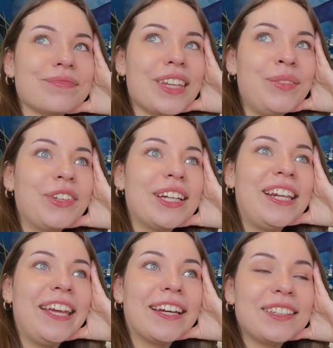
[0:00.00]
Именно
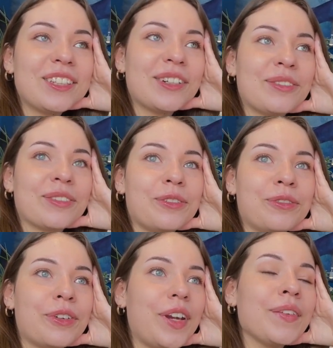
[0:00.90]
летом,
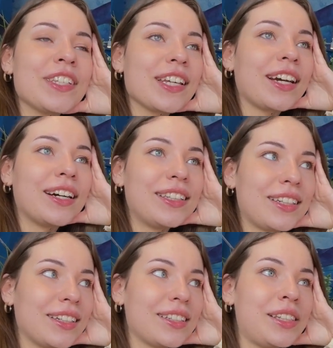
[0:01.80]
во время заката,
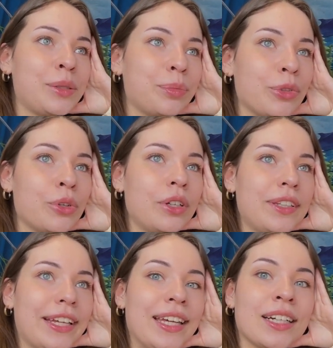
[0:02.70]
когда тепло,
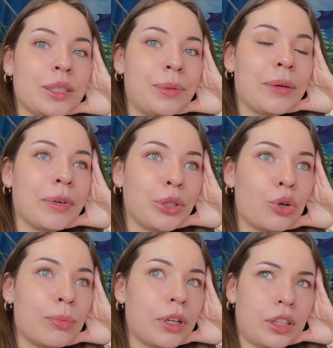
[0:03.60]
доехать прямо от
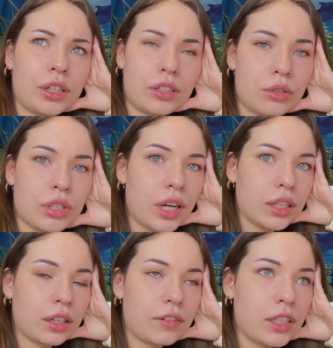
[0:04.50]
дома, я надеюсь,
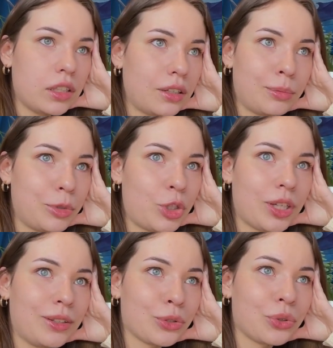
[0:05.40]
заряда хватит, надо
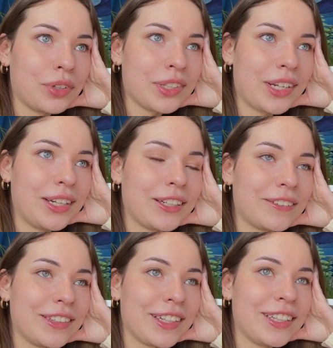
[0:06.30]
почитать, насколько заряда
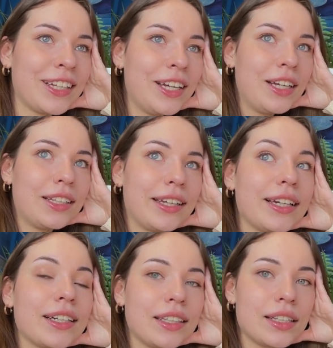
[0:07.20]
хватает,
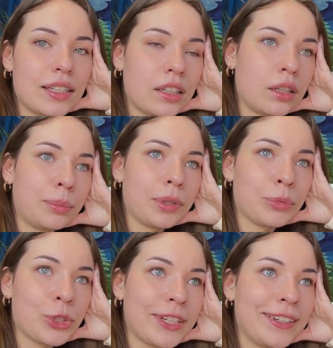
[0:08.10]
доехать до центра,
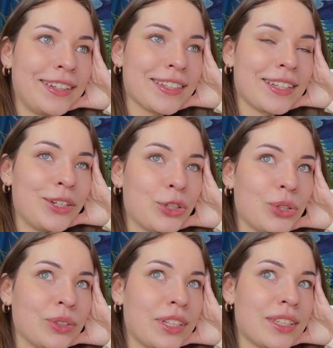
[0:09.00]
потому что я знаю,
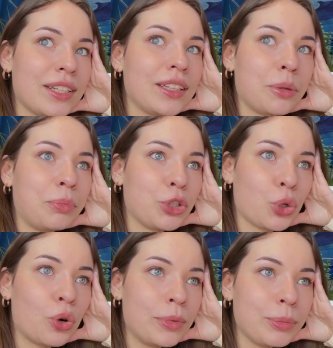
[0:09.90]
что до центра
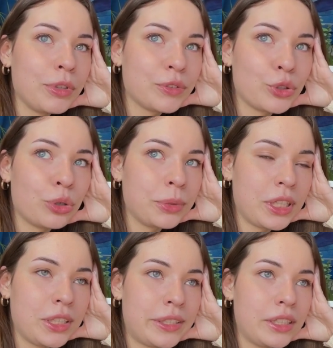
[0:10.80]
пешком от моего дома
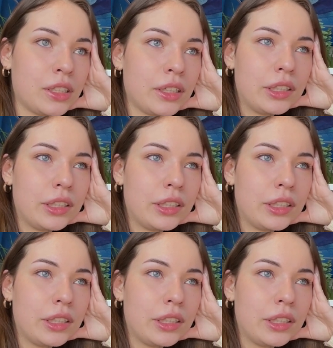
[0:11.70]
дойти